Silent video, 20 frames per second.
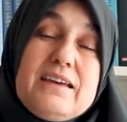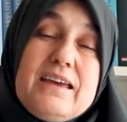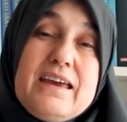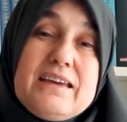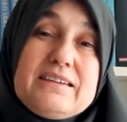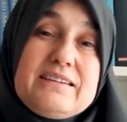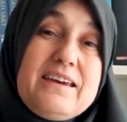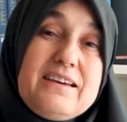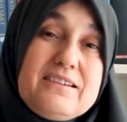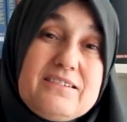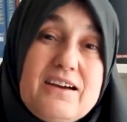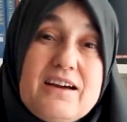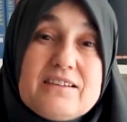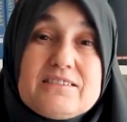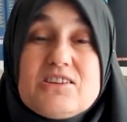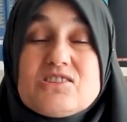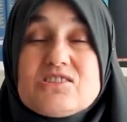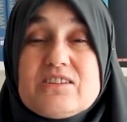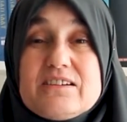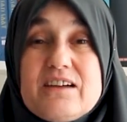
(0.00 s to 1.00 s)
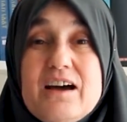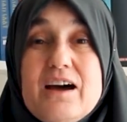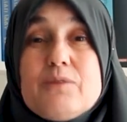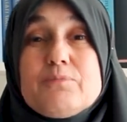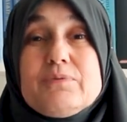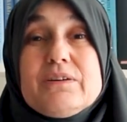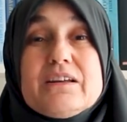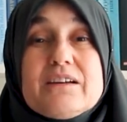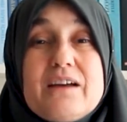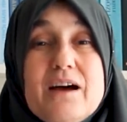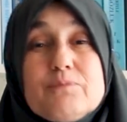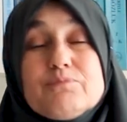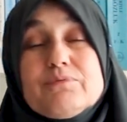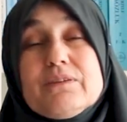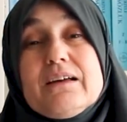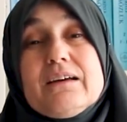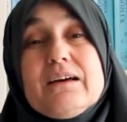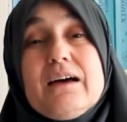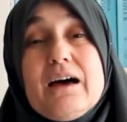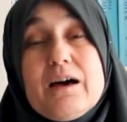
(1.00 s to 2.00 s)
erkek kardeşleri, abileri,
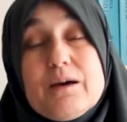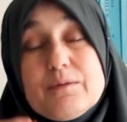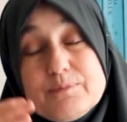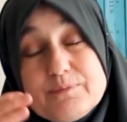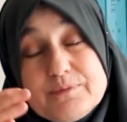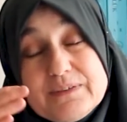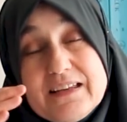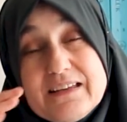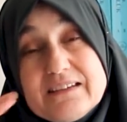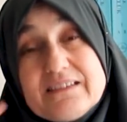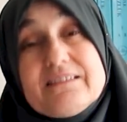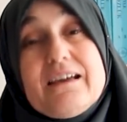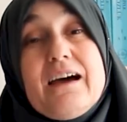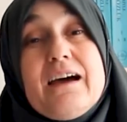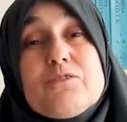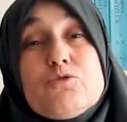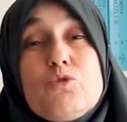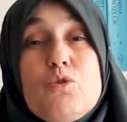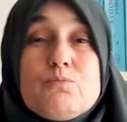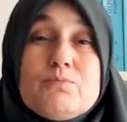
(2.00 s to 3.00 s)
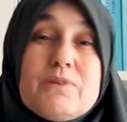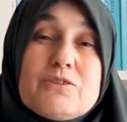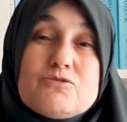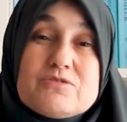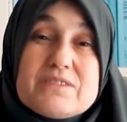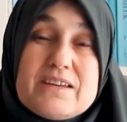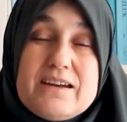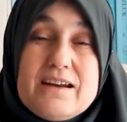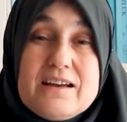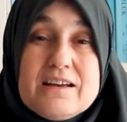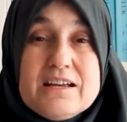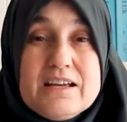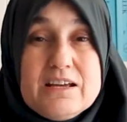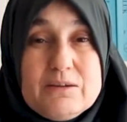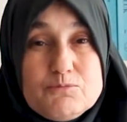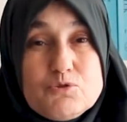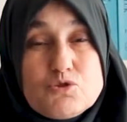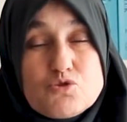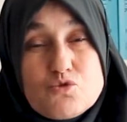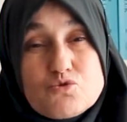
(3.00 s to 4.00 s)
abla abileri dahi olmak üzere
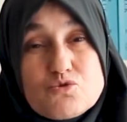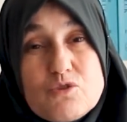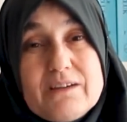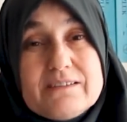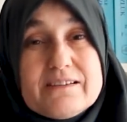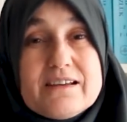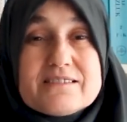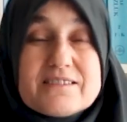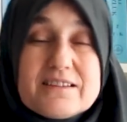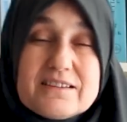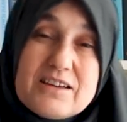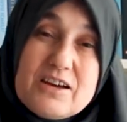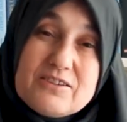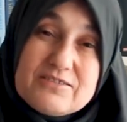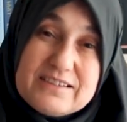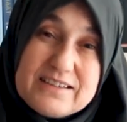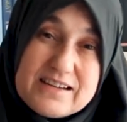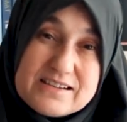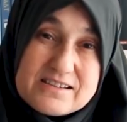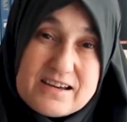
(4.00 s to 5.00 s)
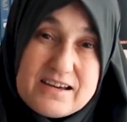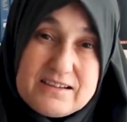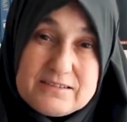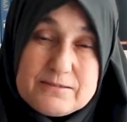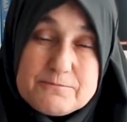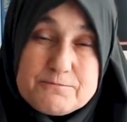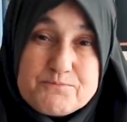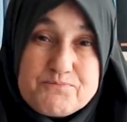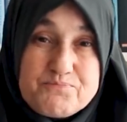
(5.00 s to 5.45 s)
bir çocuğa nasıl davranacağını,